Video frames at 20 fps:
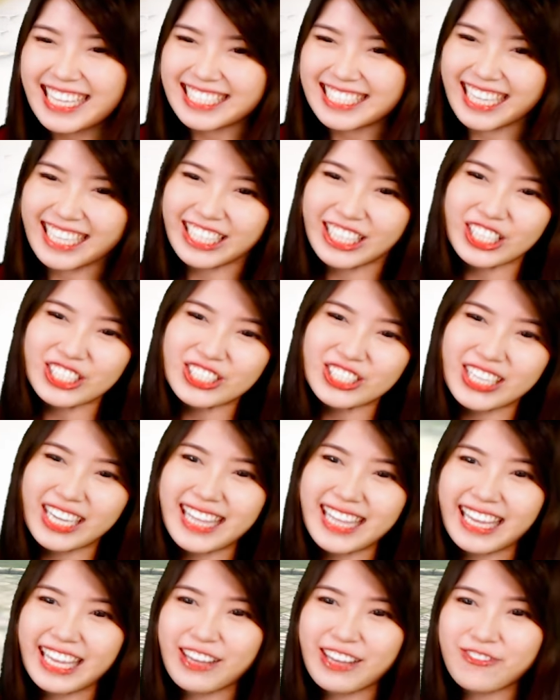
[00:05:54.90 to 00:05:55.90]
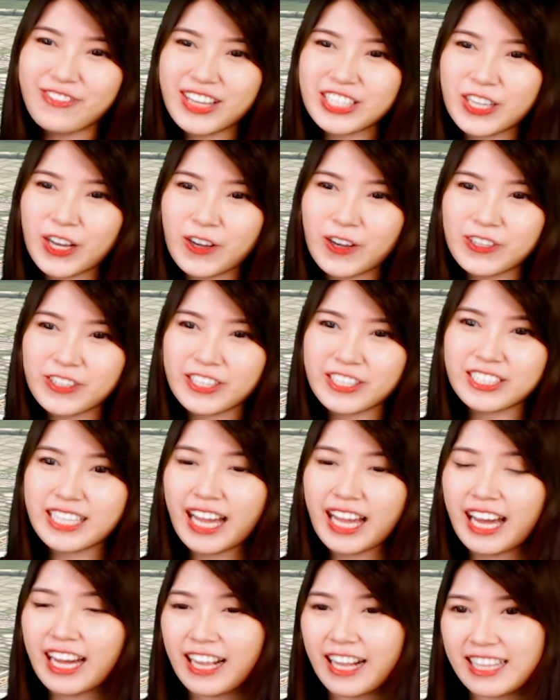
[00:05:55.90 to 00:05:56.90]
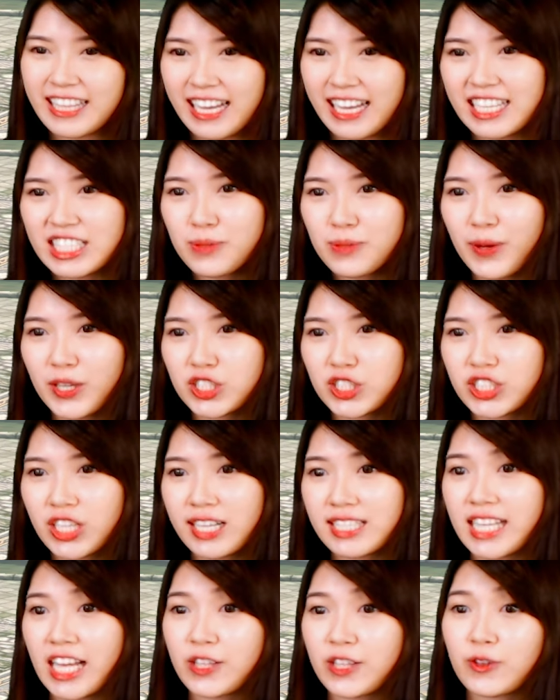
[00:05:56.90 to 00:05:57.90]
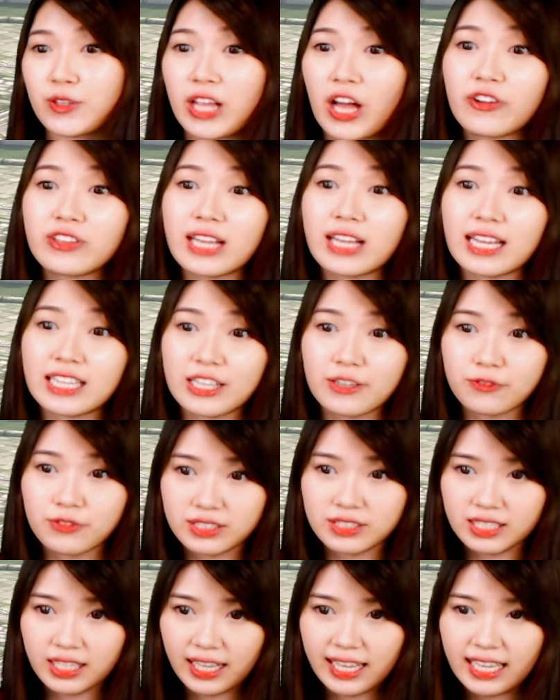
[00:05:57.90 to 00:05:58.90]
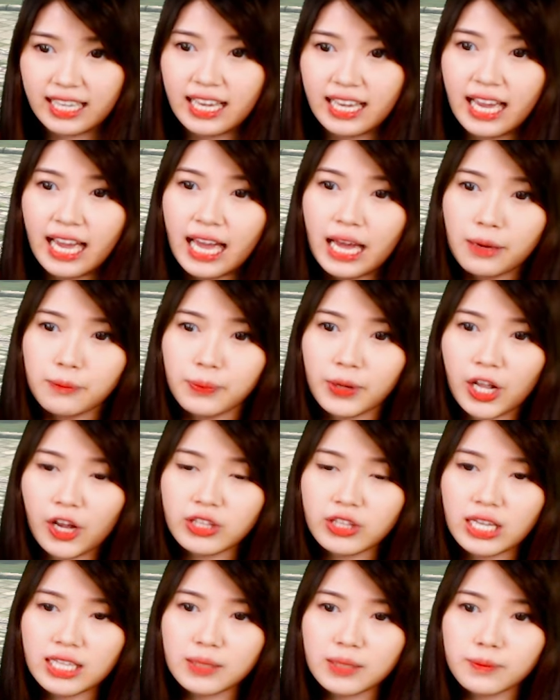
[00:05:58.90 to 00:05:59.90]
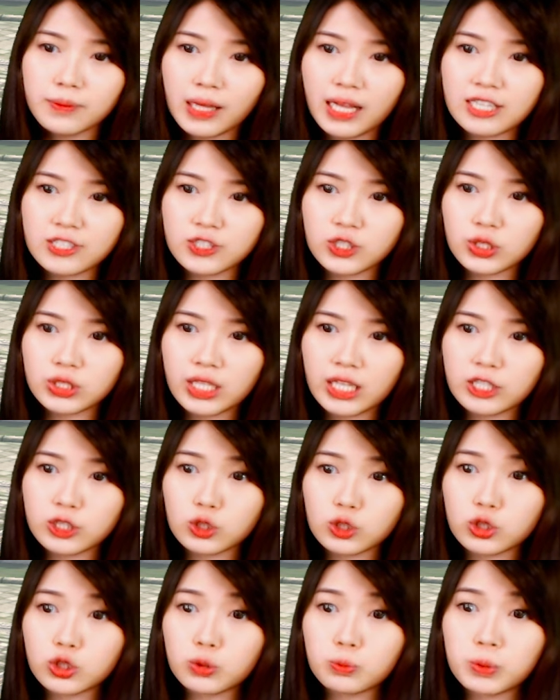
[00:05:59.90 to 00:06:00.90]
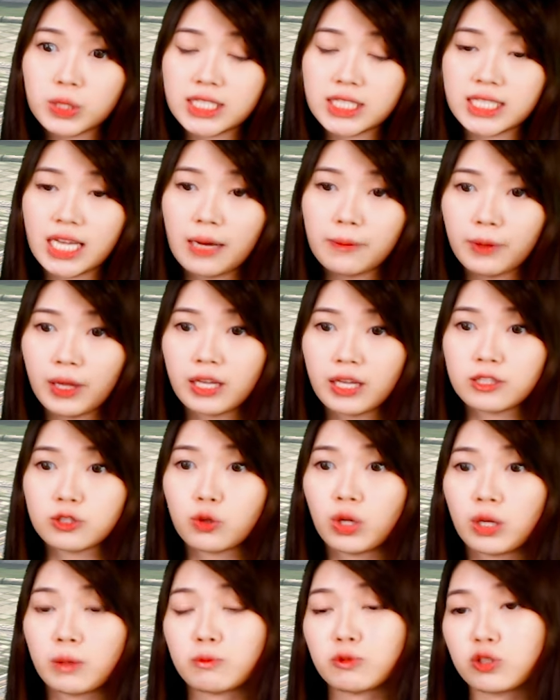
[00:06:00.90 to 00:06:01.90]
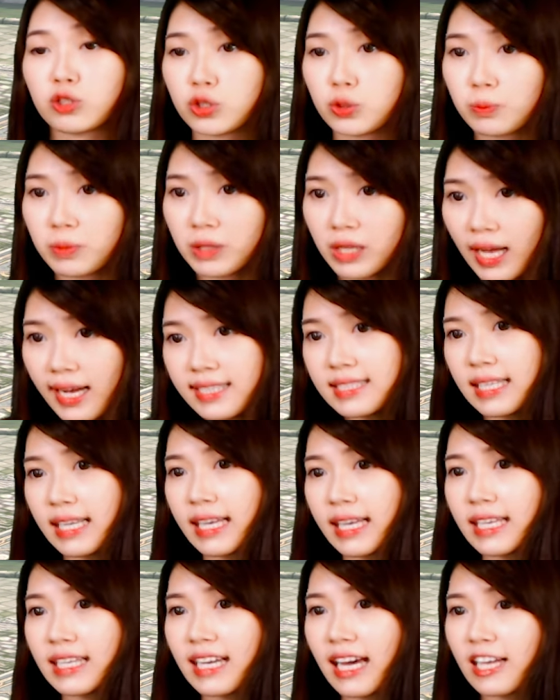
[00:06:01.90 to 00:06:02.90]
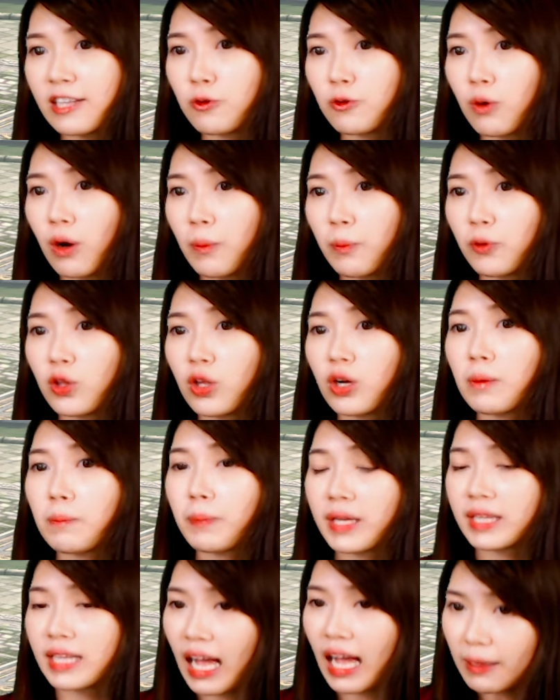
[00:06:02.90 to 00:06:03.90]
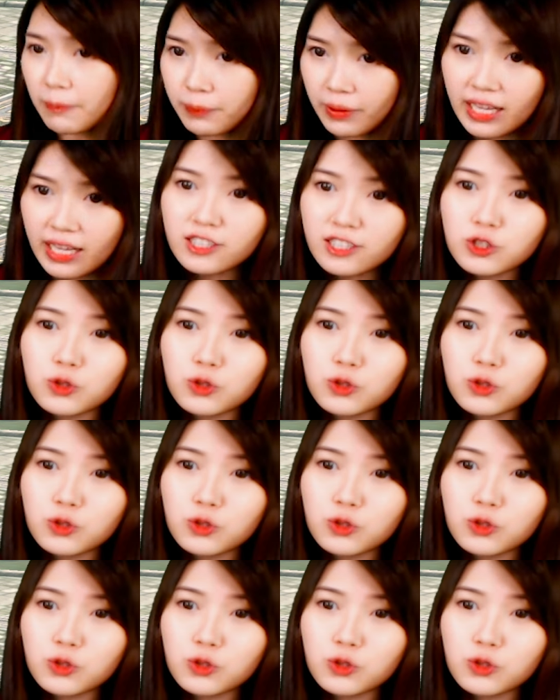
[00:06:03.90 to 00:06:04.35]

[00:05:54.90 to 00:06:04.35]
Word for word: Selain itu juga ada event Conquer the Arena spesial satu tahun anniversary. Periode ini berlangsung dari 17 April 2017 hingga 24 April